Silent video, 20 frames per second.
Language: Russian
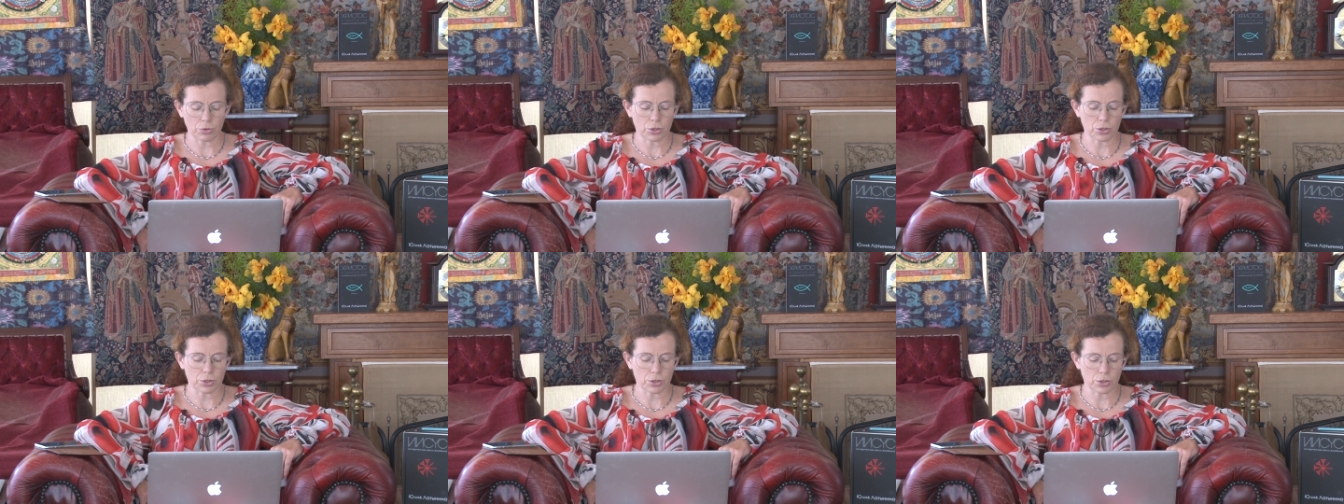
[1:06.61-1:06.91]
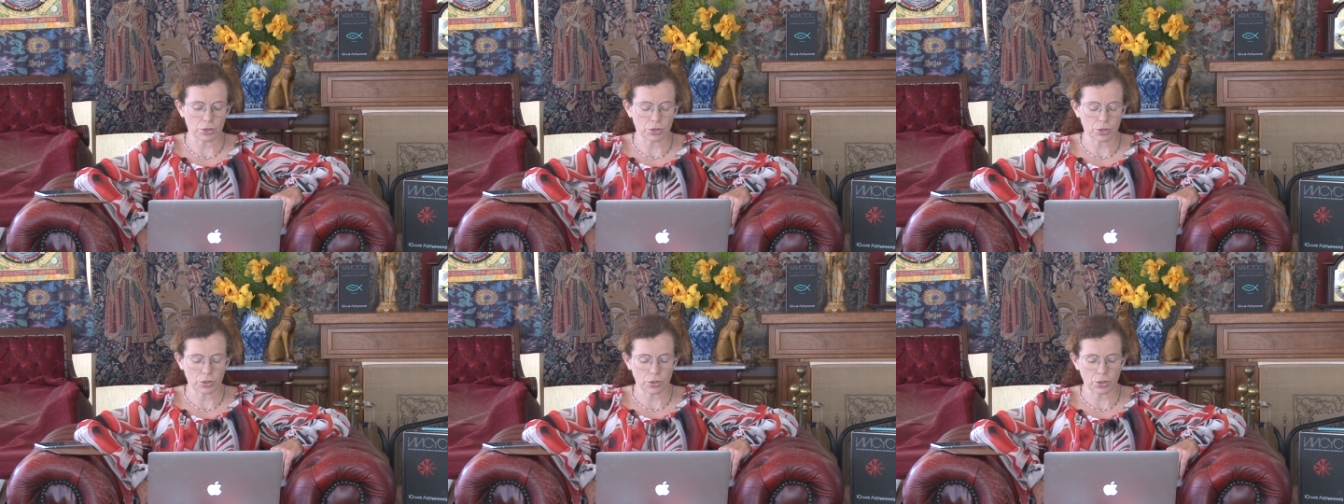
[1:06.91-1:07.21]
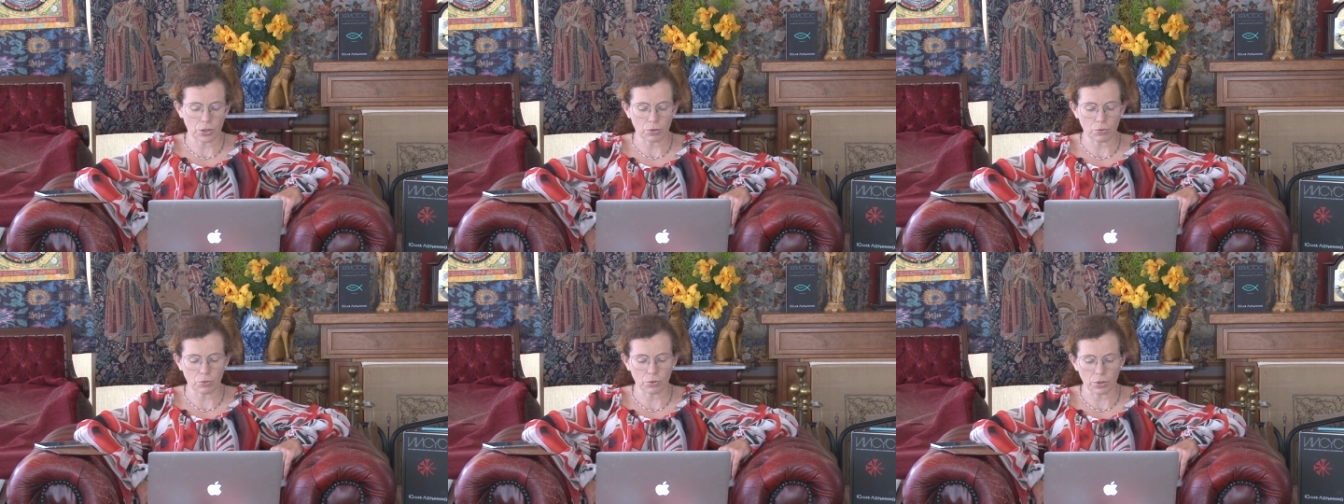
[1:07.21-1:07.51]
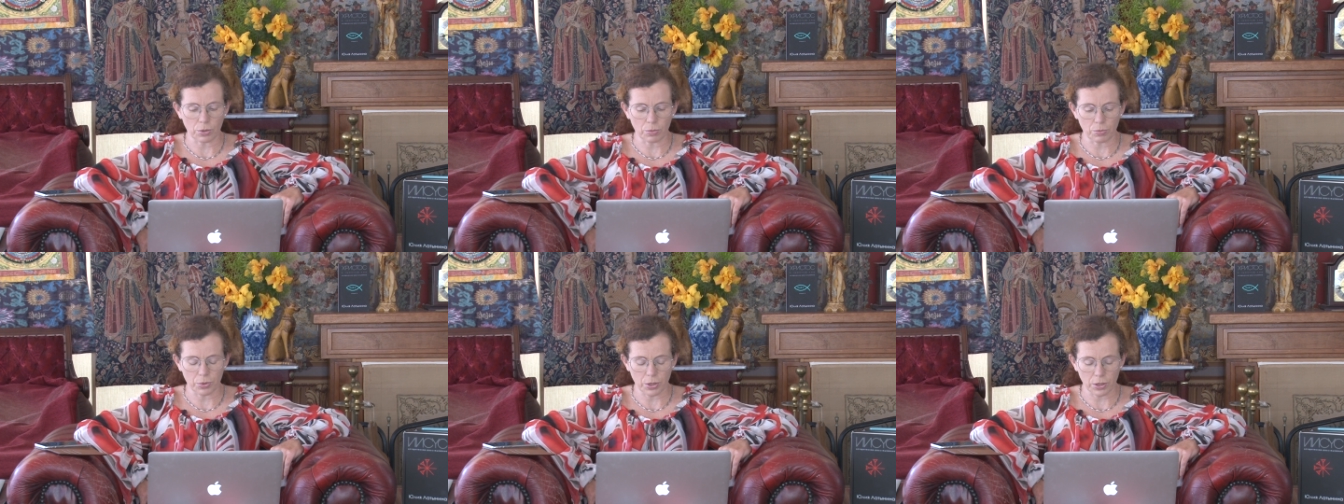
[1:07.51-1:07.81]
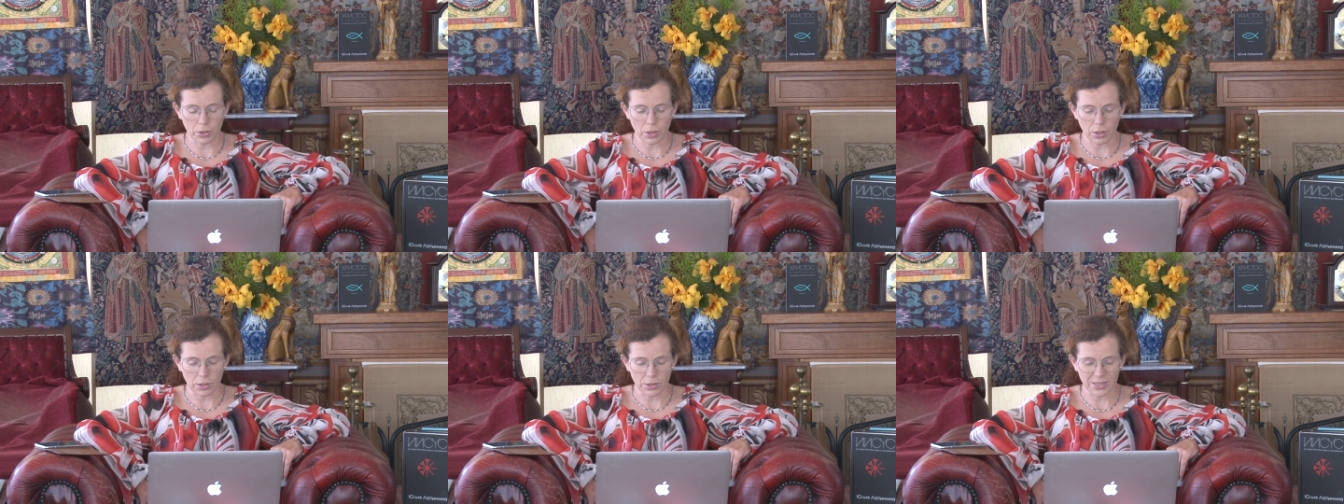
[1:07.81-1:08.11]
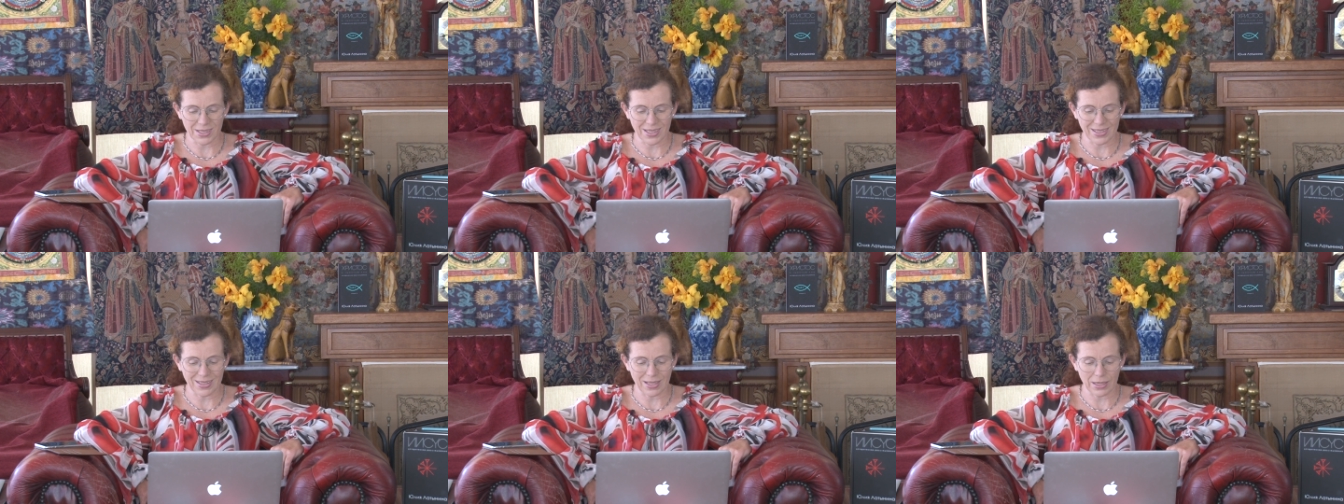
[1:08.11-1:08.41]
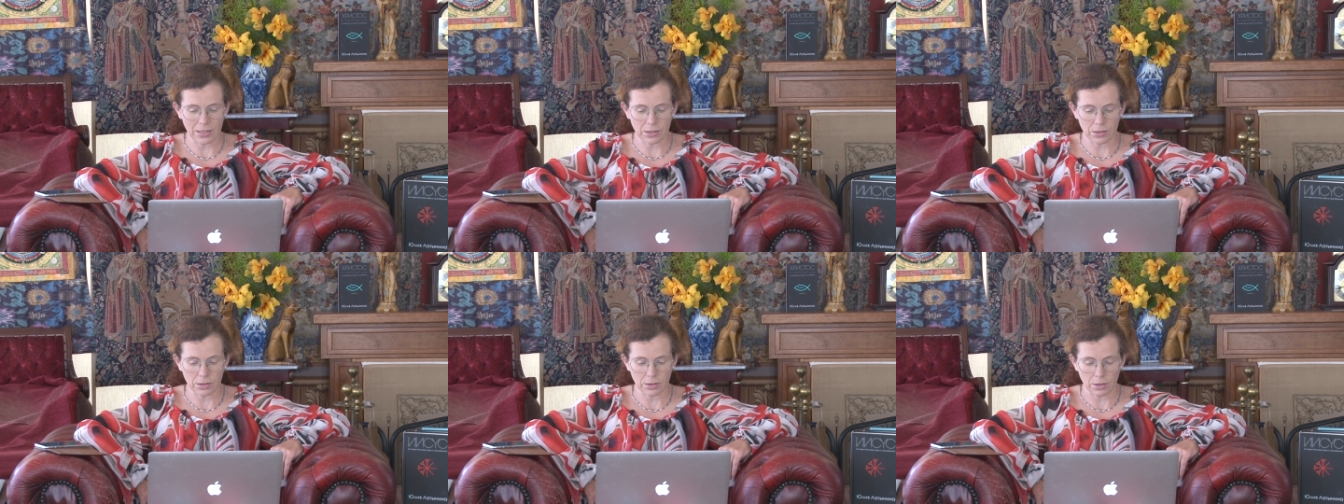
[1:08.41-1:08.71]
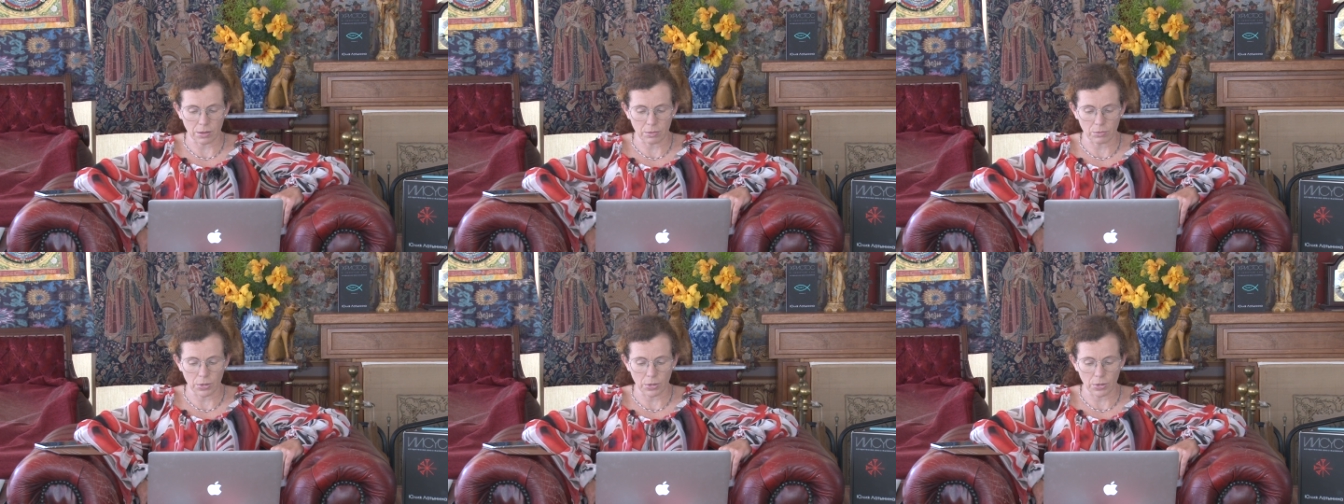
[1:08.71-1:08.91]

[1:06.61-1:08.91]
он через 4 года продал за 300